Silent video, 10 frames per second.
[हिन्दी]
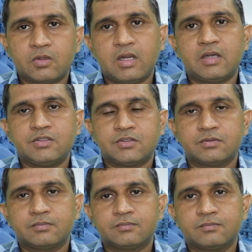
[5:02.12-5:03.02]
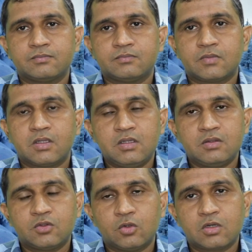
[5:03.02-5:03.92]
पुखराज
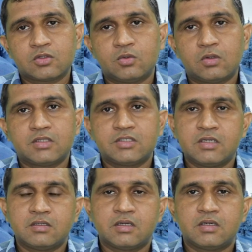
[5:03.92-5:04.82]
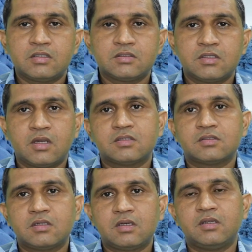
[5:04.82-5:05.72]
इन दो रत्नों का चयन करना
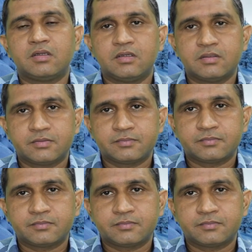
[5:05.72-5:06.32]
श्रेयस्कर रहेगा